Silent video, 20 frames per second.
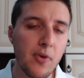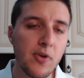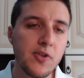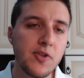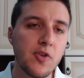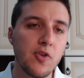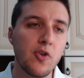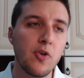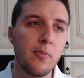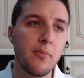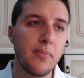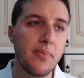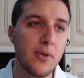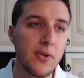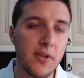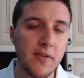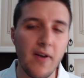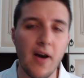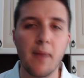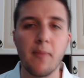posto non
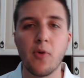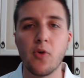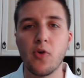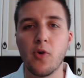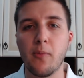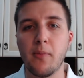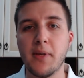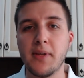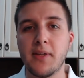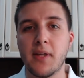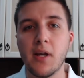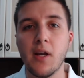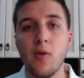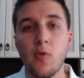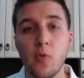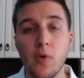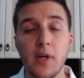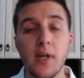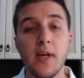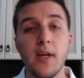potevamo non mettere
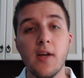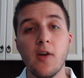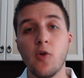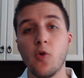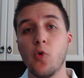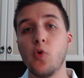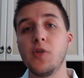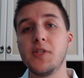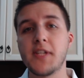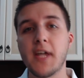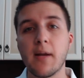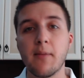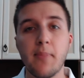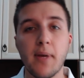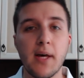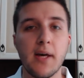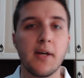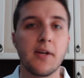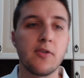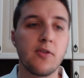lui, Luis
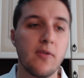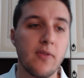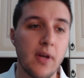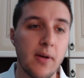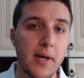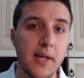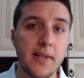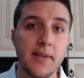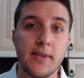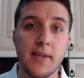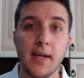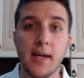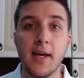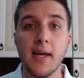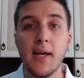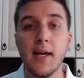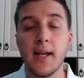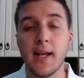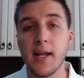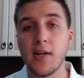Alberto,
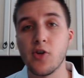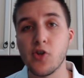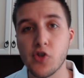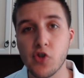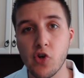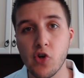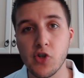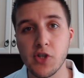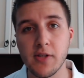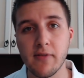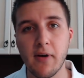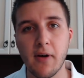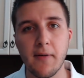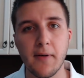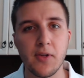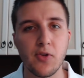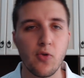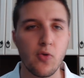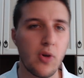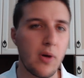veramente l'anno scorso
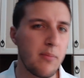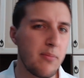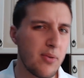aveva fatto una